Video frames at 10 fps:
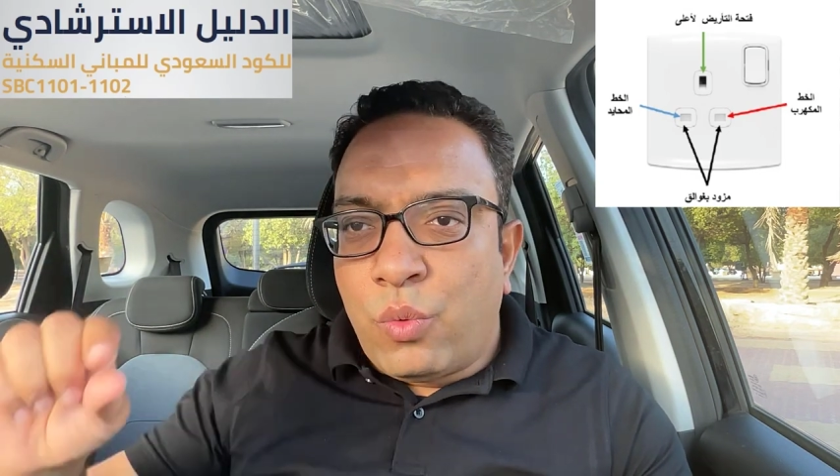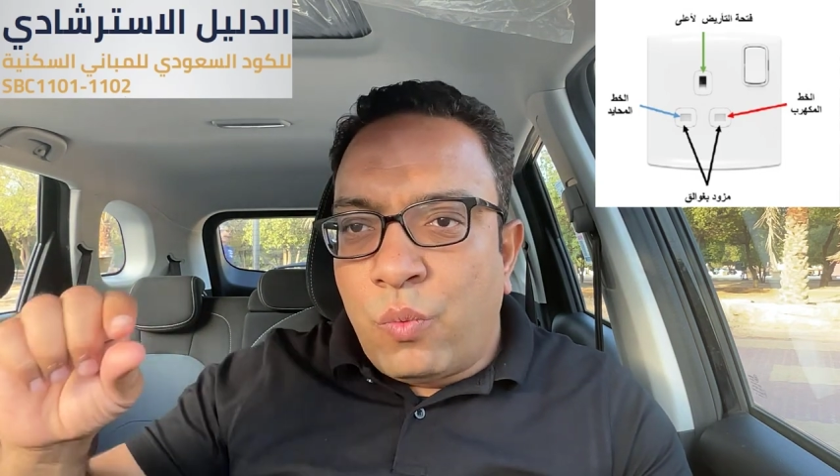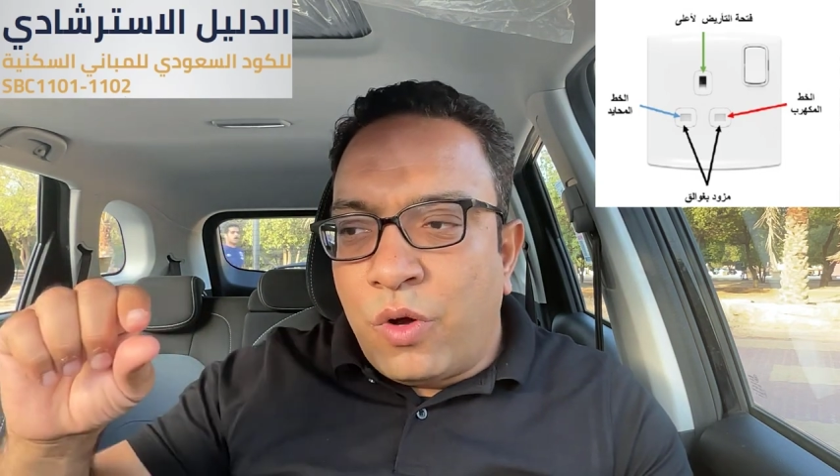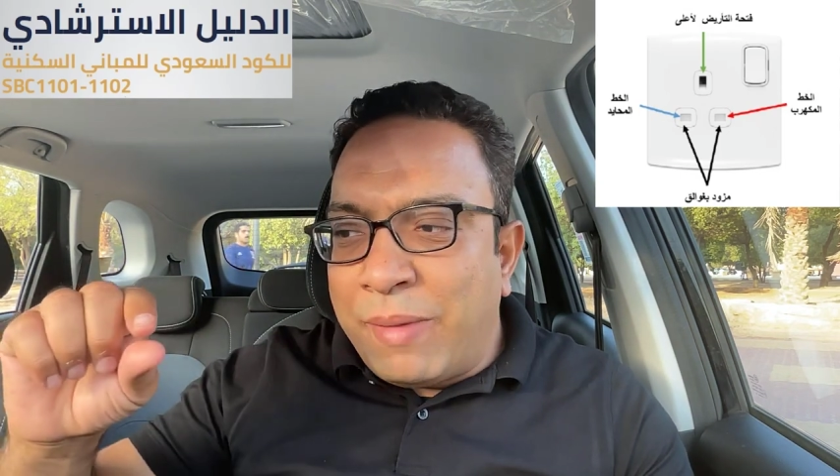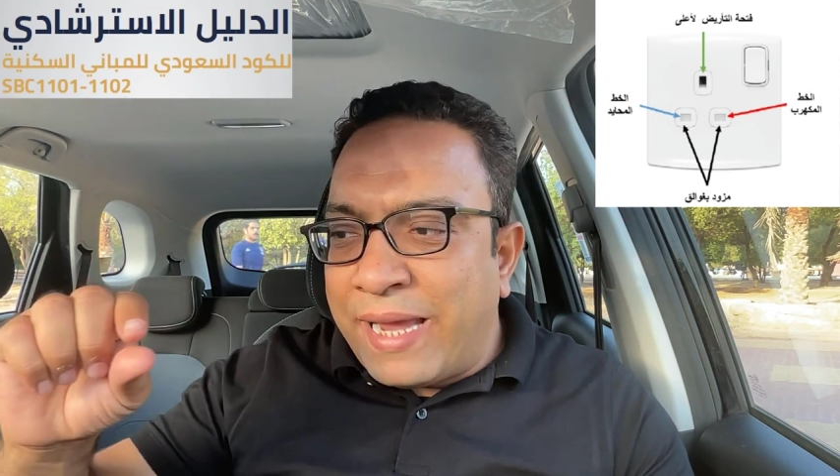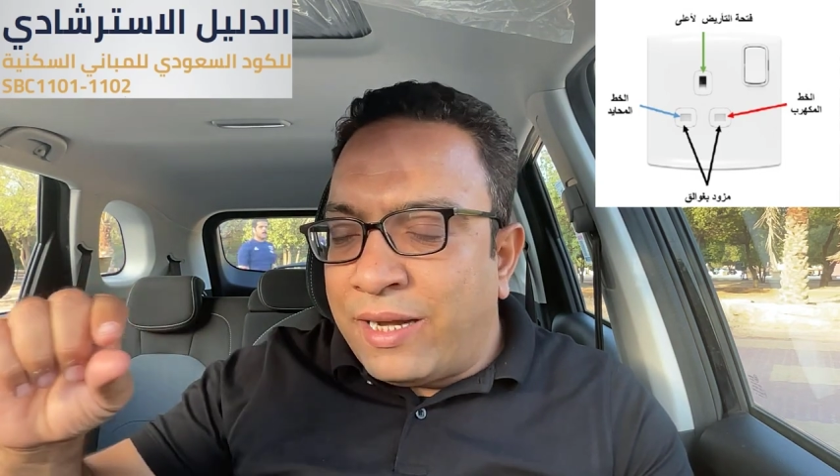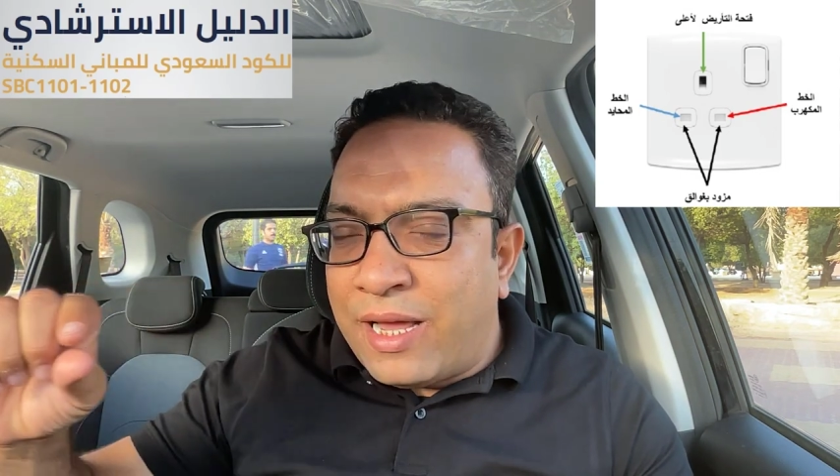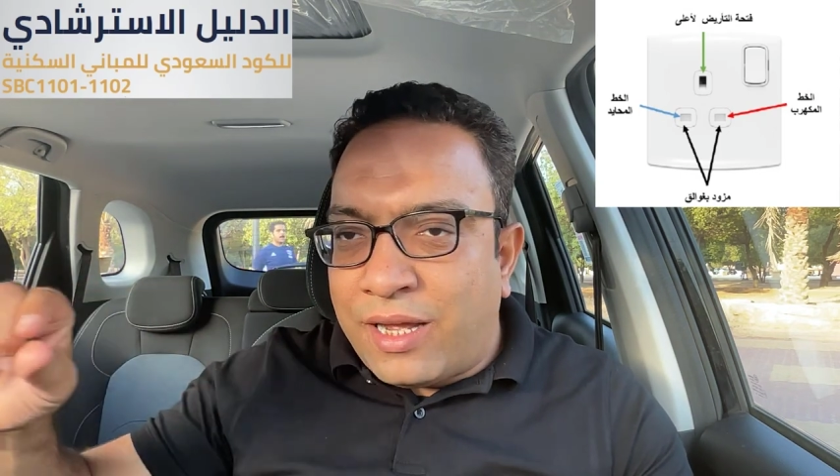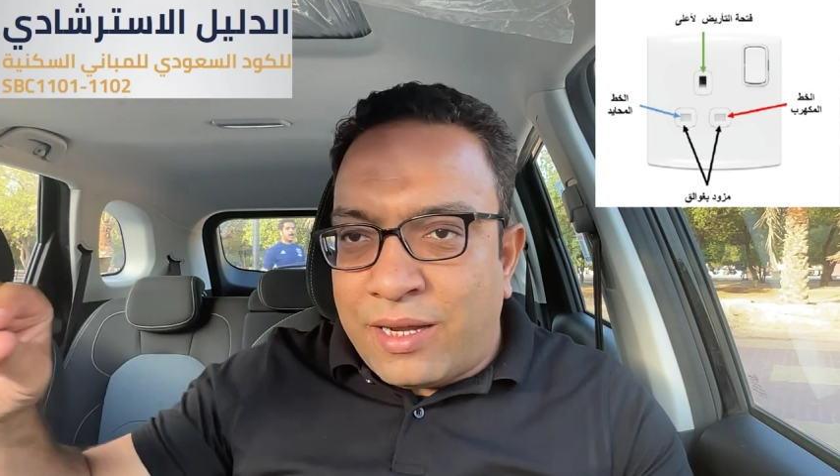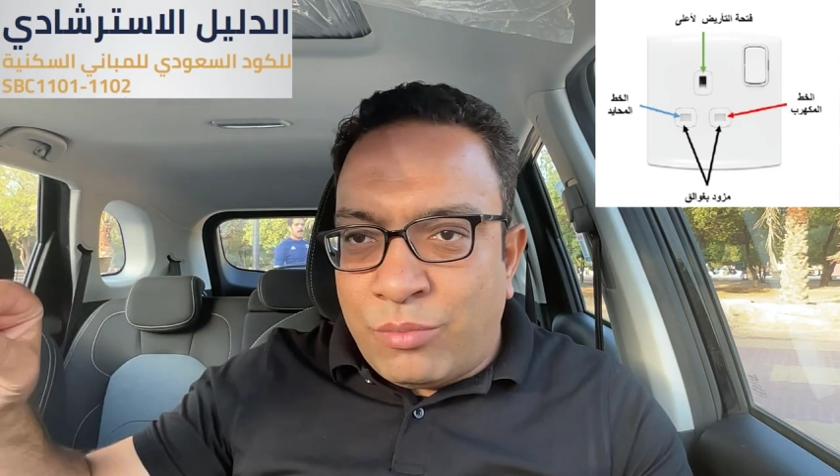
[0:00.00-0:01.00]

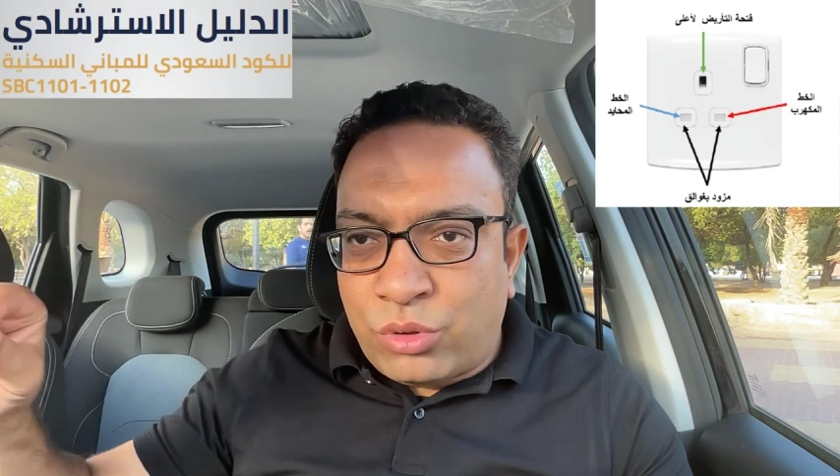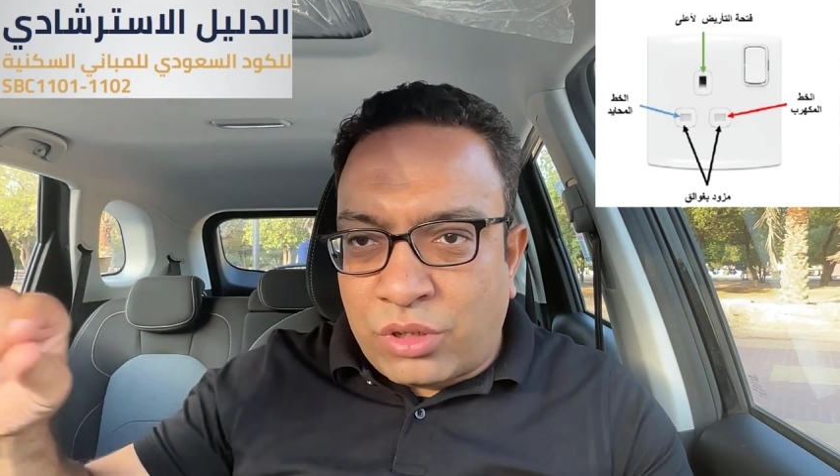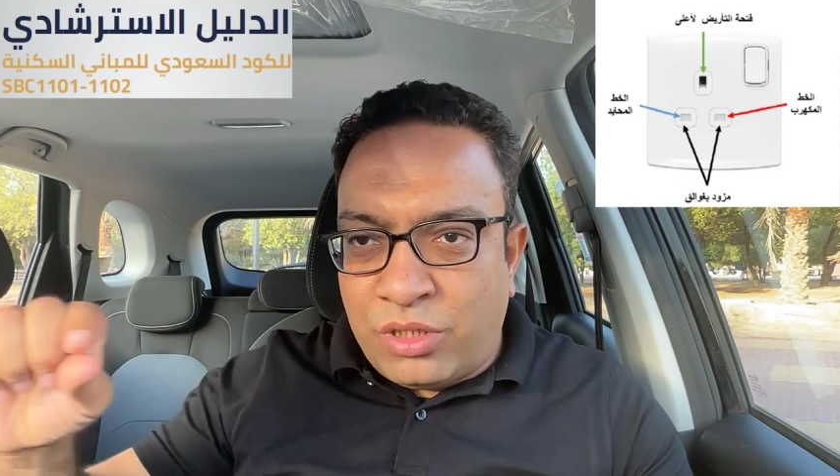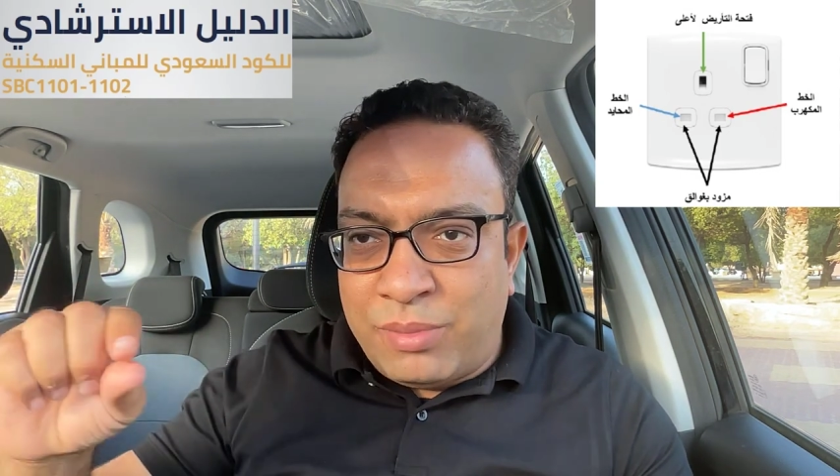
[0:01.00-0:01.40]
ومايله المستطيل